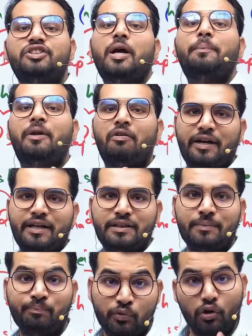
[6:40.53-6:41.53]
चैप्टर वाइज
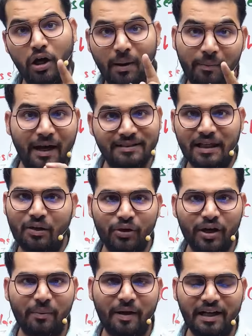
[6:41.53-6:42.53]
तो अब आसान हो
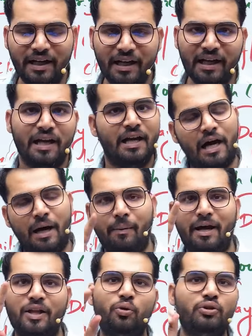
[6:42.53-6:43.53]
गया हमारे लिए
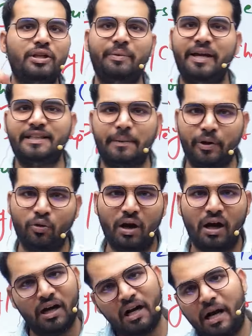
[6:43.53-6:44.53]
हमारा दो दिन में एक चैप्टर हुआ
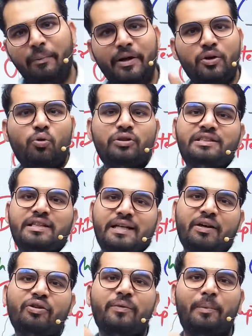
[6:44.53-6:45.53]
हमने दो दिन जाके
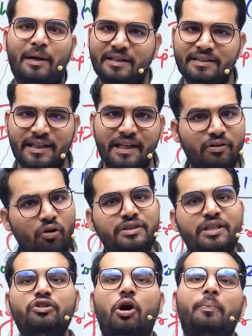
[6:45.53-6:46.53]
उनकी प्रैक्टिस की कौन
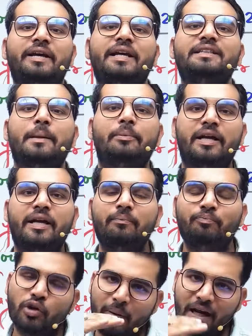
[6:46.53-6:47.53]
से टॉपिक की चैप्टर की
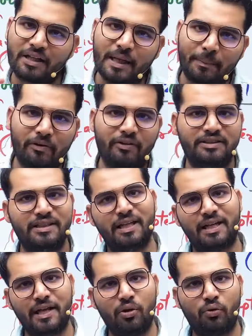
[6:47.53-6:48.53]
तो हमारा चैप्टर वाइज चीजें
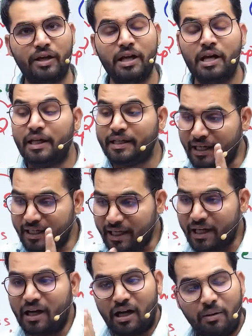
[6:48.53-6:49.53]
क्लियर हो गई यानी
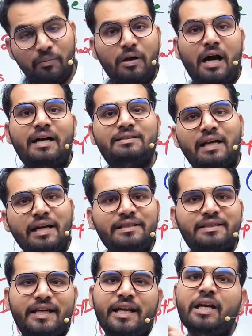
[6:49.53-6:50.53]
अगर हम आसानी
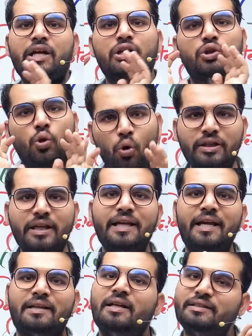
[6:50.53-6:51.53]
से दो दिन
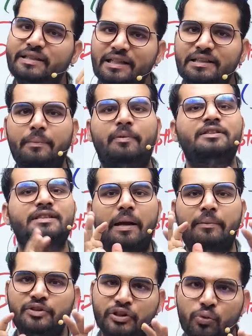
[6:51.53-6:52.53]
के अंदर तीन चैप्टर्स के
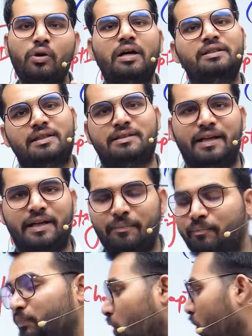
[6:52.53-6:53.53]
एमसीक्यू कर सकते हैं
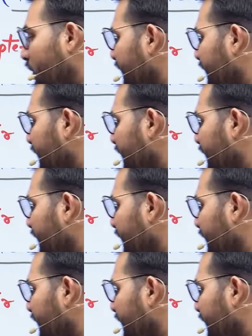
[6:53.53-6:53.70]
और ये